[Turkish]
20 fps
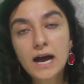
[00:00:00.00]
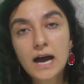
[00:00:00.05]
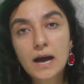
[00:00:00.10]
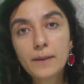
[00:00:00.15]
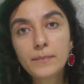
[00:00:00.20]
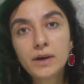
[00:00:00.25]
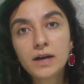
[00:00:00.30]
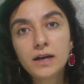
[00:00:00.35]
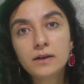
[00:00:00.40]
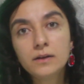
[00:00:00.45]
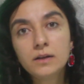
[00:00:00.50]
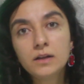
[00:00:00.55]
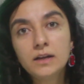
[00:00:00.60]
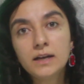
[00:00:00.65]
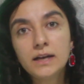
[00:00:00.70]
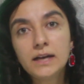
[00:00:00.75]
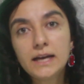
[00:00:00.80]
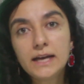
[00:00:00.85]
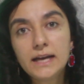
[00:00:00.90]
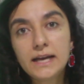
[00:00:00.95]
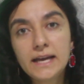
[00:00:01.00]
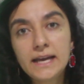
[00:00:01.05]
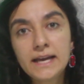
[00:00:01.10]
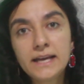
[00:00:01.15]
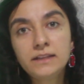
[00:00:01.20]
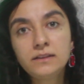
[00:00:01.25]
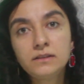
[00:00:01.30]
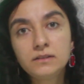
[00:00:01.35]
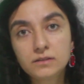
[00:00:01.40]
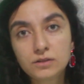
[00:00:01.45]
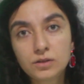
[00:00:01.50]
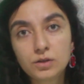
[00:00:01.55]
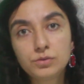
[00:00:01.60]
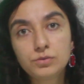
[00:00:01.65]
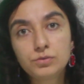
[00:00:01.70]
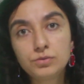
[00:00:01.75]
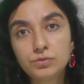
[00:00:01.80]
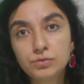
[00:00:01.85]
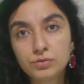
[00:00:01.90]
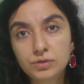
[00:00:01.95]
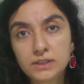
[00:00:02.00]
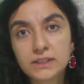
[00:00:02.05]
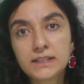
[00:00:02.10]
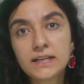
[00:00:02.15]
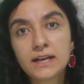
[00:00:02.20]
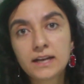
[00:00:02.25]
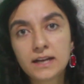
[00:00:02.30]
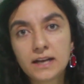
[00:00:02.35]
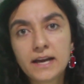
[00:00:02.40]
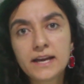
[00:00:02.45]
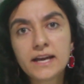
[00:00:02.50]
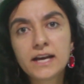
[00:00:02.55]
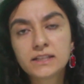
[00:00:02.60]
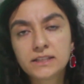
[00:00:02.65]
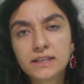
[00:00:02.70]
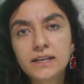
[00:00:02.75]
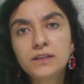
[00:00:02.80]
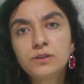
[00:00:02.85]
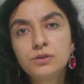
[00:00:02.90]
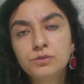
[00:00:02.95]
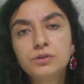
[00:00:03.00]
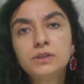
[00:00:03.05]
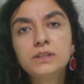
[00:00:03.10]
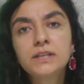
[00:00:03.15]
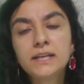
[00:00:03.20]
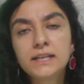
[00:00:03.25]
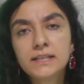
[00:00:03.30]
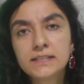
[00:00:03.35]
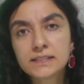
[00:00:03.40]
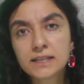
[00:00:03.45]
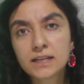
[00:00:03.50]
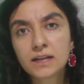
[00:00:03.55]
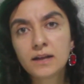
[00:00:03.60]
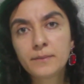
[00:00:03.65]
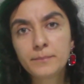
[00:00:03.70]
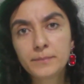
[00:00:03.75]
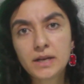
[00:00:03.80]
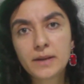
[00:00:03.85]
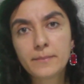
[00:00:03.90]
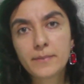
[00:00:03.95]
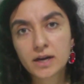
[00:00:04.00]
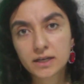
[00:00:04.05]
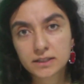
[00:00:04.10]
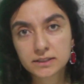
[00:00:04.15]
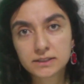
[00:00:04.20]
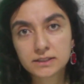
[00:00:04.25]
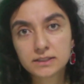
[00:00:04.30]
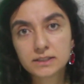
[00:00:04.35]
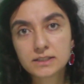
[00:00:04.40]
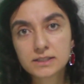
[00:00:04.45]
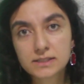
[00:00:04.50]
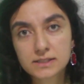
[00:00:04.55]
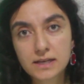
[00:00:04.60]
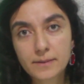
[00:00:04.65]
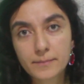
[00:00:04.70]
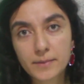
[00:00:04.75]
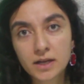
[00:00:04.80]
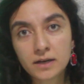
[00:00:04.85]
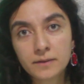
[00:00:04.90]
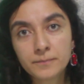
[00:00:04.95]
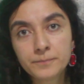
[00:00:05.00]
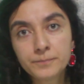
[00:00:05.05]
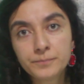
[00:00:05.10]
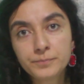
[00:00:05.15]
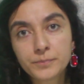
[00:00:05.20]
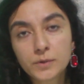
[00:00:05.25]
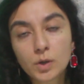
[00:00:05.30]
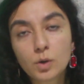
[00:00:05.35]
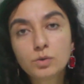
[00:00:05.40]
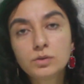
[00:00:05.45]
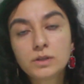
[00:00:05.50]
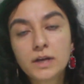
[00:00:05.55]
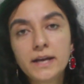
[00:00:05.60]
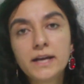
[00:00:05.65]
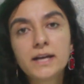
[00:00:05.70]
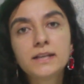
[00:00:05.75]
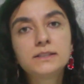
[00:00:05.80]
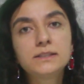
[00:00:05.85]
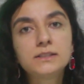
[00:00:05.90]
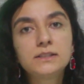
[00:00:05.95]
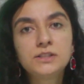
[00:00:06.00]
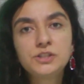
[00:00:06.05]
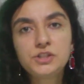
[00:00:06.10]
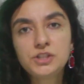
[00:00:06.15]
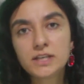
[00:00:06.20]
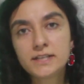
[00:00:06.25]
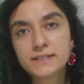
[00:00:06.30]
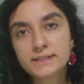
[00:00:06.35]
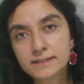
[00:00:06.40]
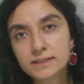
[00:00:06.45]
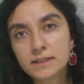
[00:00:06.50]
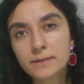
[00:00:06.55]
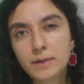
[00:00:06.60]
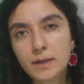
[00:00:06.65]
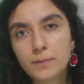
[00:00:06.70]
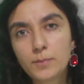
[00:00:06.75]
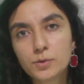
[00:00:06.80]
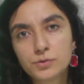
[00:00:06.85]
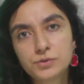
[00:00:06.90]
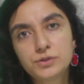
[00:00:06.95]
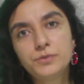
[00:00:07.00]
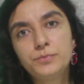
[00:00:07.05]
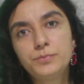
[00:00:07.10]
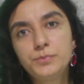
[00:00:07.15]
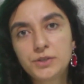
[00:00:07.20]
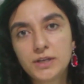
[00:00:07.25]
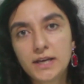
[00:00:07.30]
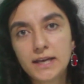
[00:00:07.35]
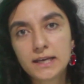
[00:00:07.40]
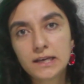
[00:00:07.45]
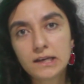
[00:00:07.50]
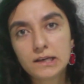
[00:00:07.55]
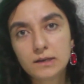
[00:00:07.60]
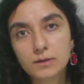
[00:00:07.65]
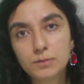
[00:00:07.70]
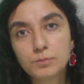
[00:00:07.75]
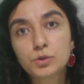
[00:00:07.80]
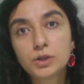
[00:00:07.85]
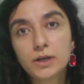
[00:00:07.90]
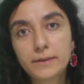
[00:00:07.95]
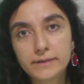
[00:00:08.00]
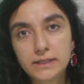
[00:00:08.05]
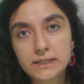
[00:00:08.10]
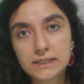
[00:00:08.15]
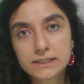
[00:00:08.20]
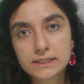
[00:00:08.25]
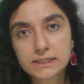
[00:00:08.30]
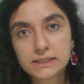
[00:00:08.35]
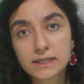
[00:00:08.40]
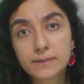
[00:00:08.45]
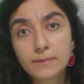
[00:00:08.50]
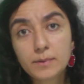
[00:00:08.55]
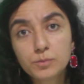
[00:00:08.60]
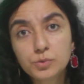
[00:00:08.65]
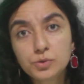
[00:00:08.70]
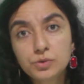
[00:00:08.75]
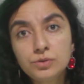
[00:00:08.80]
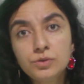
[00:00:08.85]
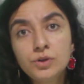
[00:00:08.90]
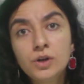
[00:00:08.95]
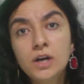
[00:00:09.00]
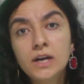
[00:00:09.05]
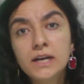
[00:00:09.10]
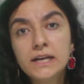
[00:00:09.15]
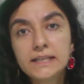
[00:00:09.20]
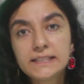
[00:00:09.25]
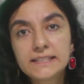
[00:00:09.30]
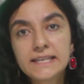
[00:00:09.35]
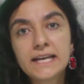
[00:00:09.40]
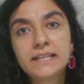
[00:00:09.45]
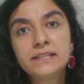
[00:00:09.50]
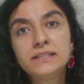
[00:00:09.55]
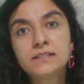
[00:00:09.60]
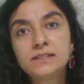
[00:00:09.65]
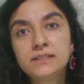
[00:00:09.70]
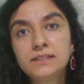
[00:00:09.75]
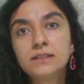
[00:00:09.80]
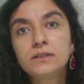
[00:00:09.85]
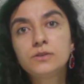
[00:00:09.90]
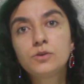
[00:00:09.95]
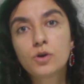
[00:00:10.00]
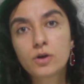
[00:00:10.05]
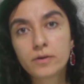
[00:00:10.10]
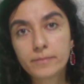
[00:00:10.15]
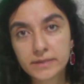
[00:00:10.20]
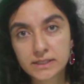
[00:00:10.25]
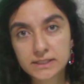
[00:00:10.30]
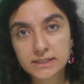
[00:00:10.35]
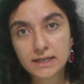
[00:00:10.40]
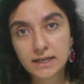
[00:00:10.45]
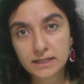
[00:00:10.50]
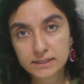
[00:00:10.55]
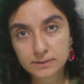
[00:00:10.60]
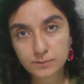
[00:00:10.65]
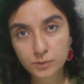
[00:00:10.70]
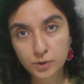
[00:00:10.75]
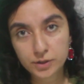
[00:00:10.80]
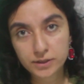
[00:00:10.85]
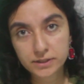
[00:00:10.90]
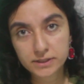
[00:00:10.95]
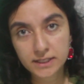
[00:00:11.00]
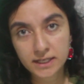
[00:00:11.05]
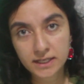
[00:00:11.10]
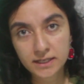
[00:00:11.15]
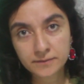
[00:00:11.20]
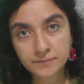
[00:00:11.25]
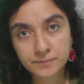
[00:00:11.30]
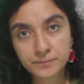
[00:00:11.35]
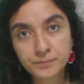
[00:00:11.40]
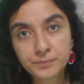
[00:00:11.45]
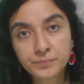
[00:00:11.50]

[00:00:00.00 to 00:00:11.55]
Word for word: Ama en kötü giden, hayata en kötü giden insana bile baktığınız zaman onun hayatının içerisinde bile pozitif bir şey bulabilirsiniz. Ama bunu kendisi görmesi lazım o insanın.